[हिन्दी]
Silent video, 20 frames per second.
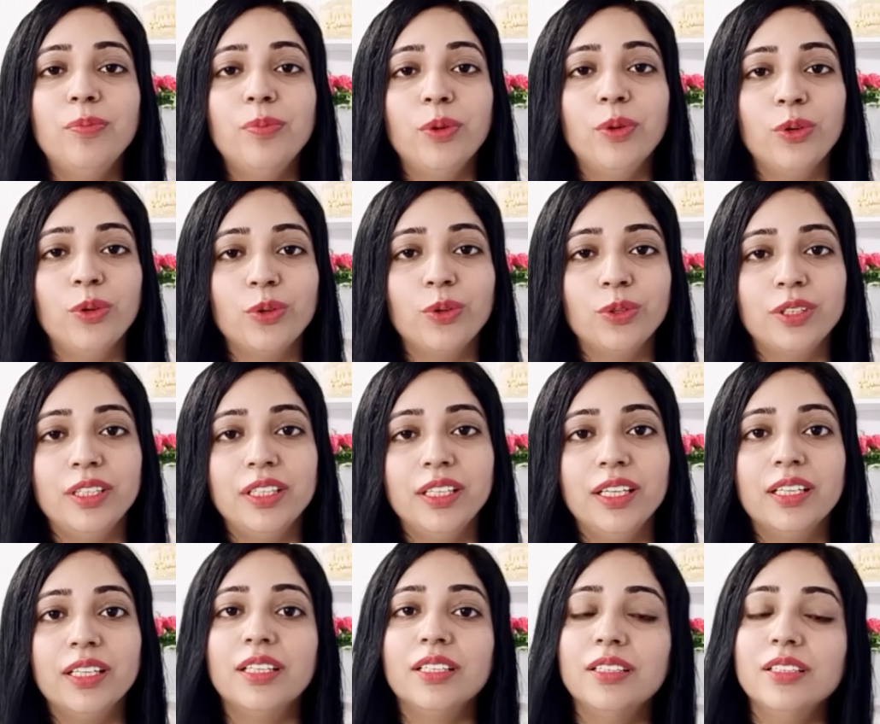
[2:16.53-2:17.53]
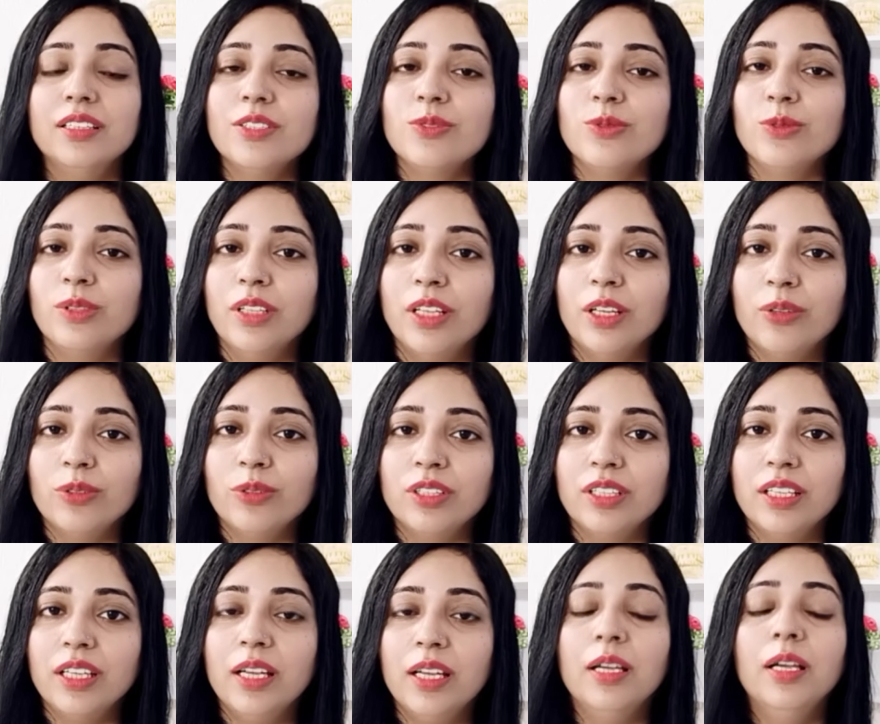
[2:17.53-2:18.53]
प्योर होती है कितनी सुंदर
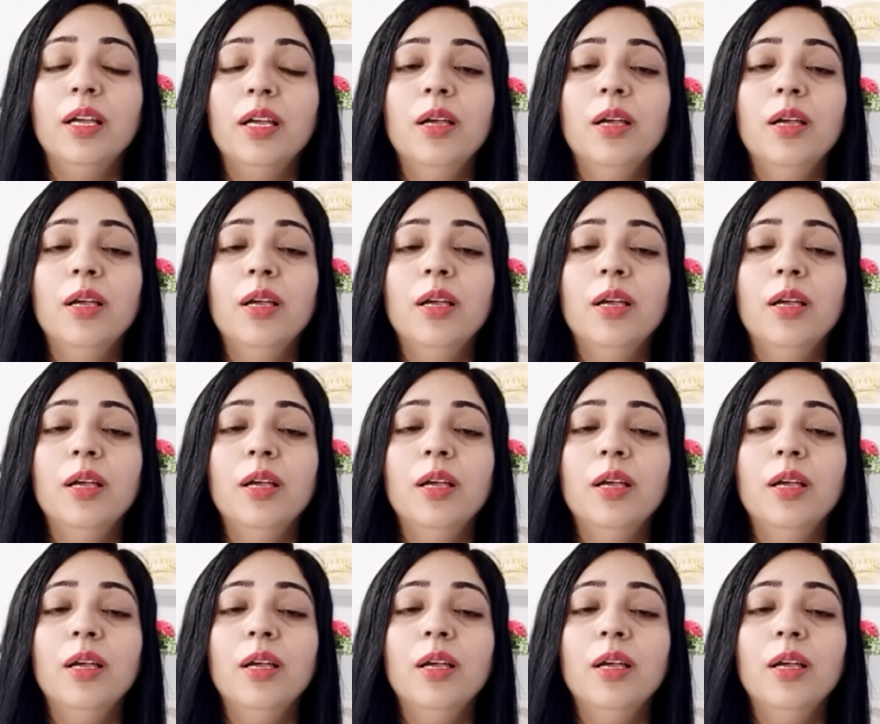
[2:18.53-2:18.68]
होती है